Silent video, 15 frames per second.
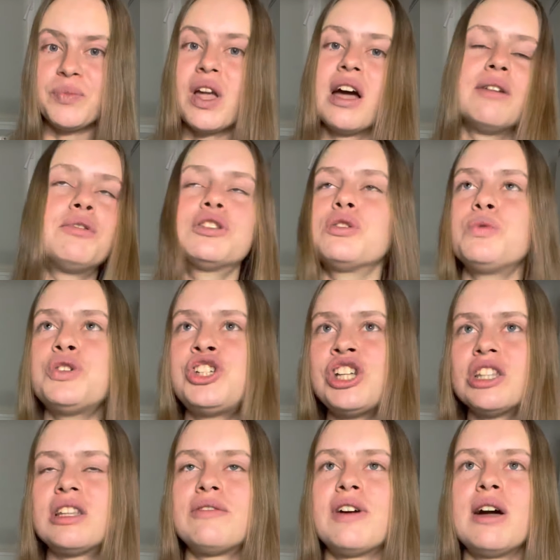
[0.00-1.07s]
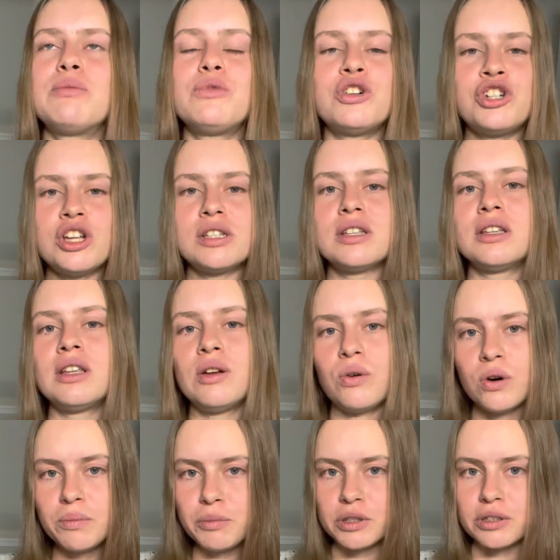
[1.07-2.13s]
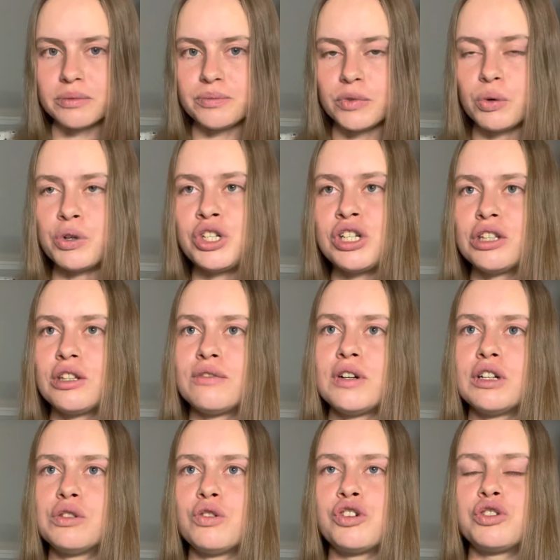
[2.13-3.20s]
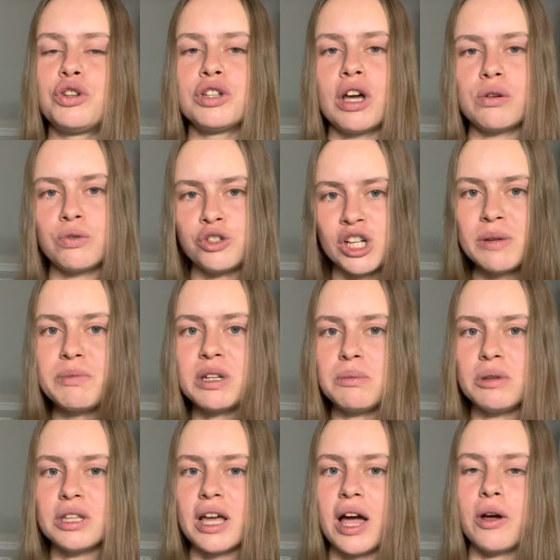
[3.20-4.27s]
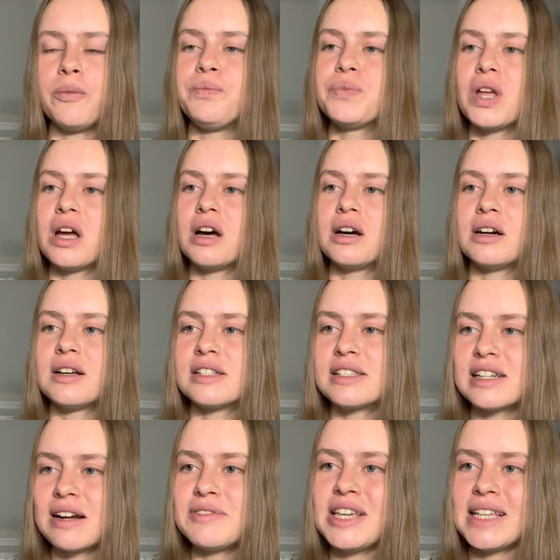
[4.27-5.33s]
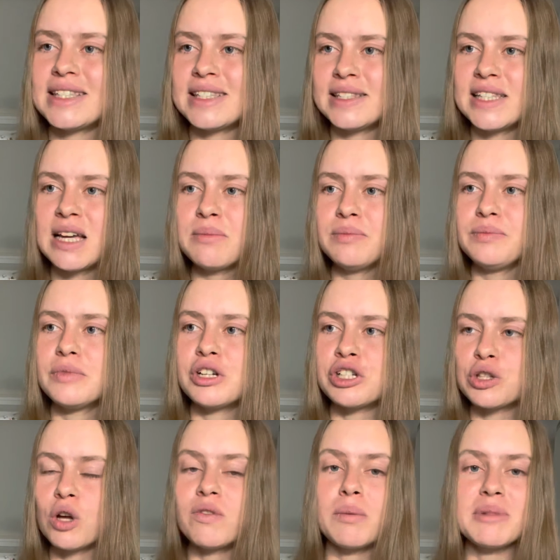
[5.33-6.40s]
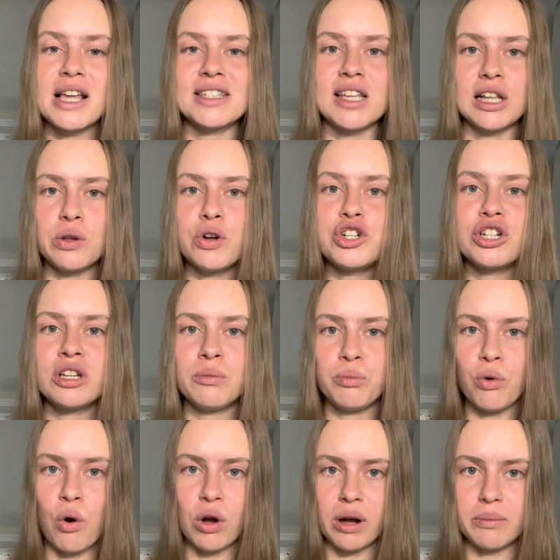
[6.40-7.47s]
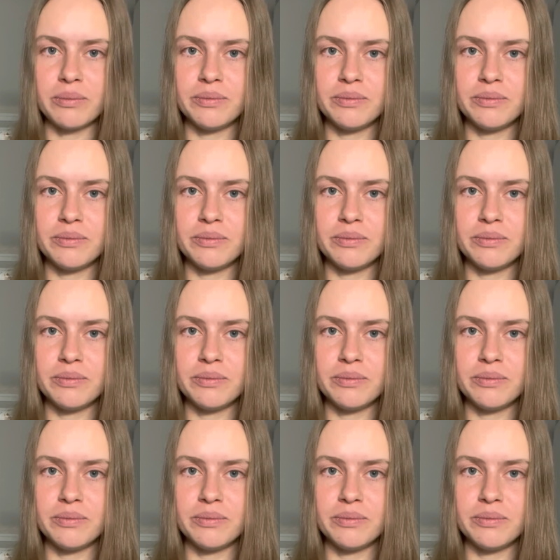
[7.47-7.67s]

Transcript: Вот, учитывая мой жизненный опыт, учитывая то, что я уже применяю, а, сравнить с тем, что во мне заложено Богом.